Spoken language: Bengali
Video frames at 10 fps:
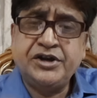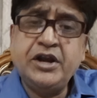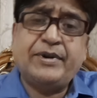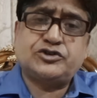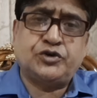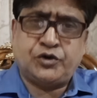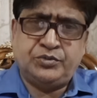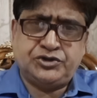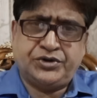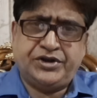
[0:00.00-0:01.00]
নির্বাচন
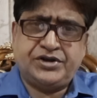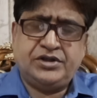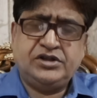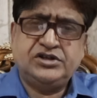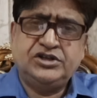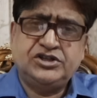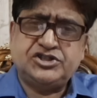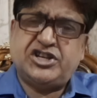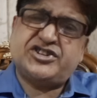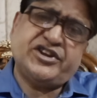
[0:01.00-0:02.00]
কমিশনের
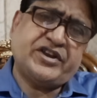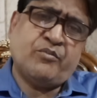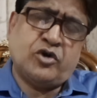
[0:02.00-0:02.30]
সে সেটা